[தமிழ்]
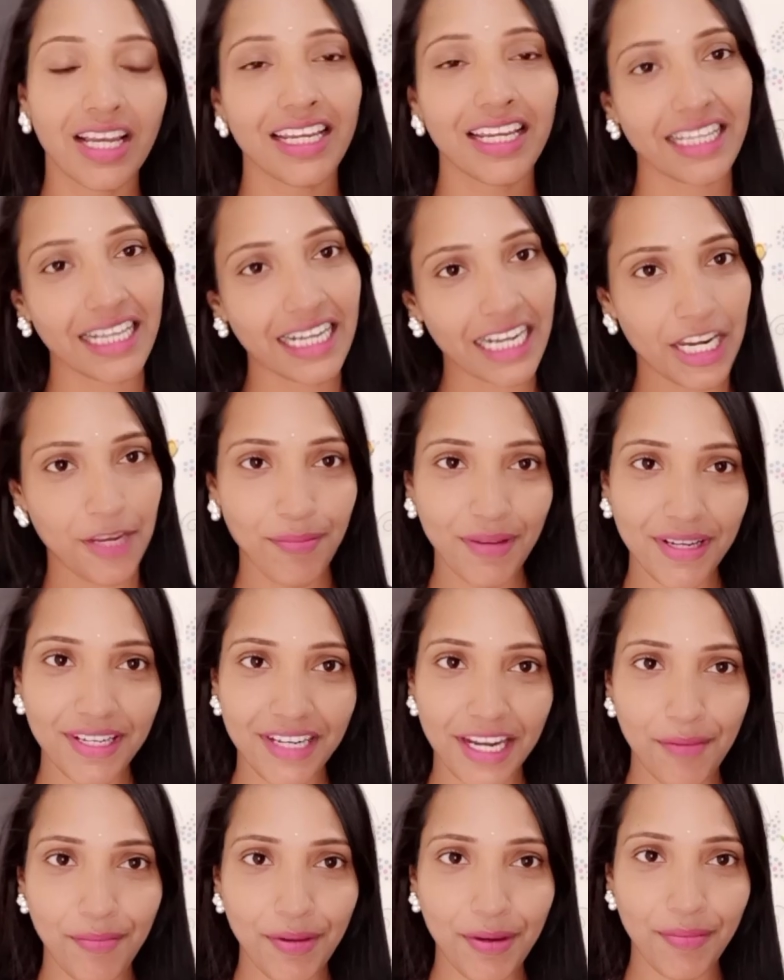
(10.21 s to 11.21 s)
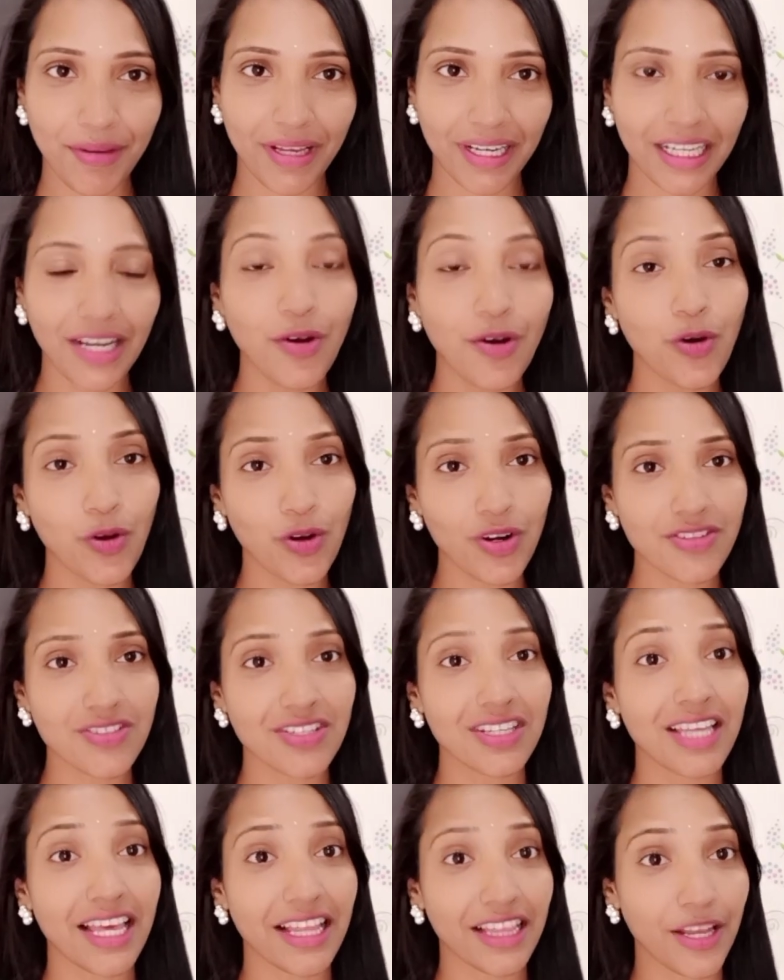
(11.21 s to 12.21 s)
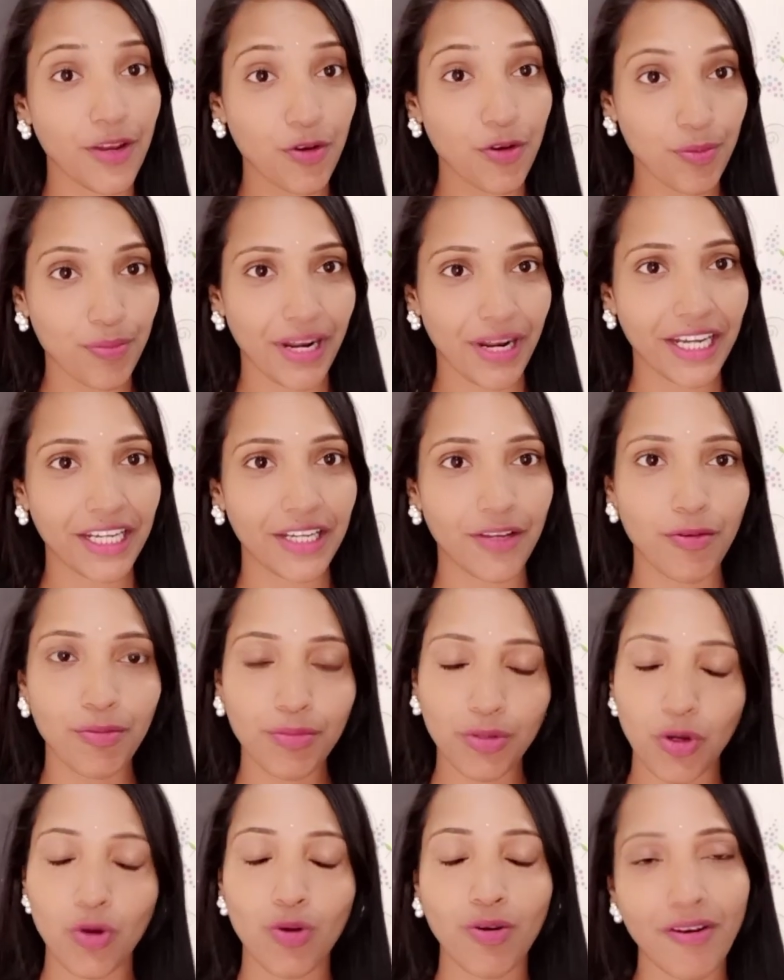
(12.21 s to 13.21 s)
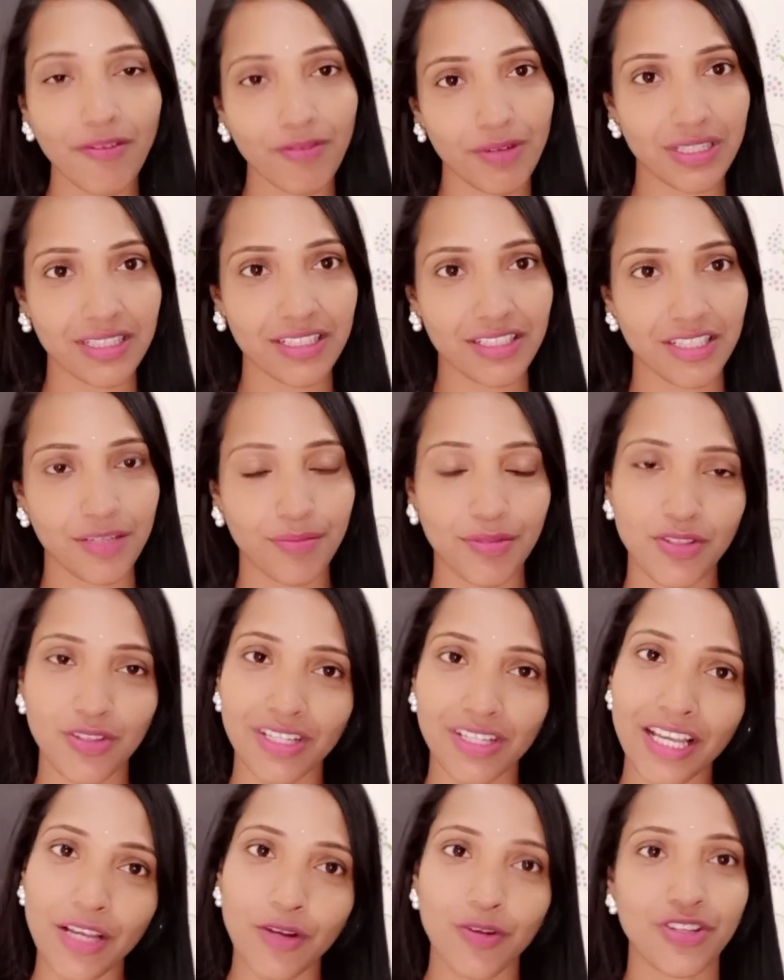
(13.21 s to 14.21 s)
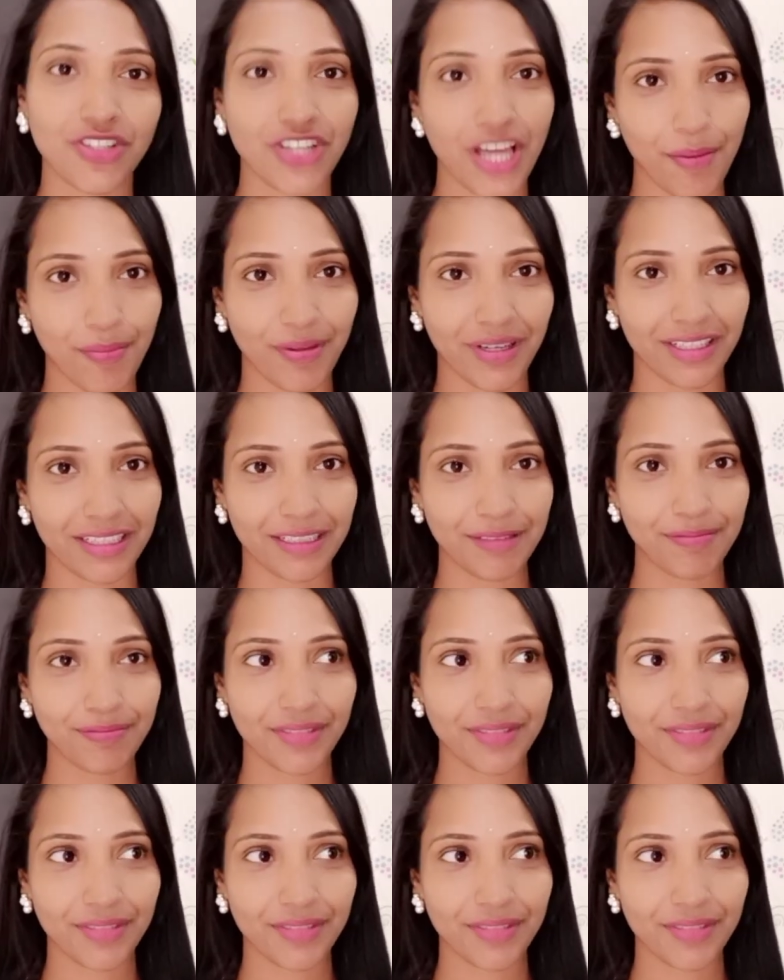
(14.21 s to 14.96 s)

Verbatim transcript: நீங்கள் கண்டிப்பாக ட்ரை பண்ணி பாருங்க உங்களோட ஸ்கின் எந்த அளவுக்கு பிரைட்டாகவும் க்ளோவாகவும் இருந்துச்சு அப்படின்னு சொல்லிட்டு என் கூட ஷேர் பண்ணுங்கள்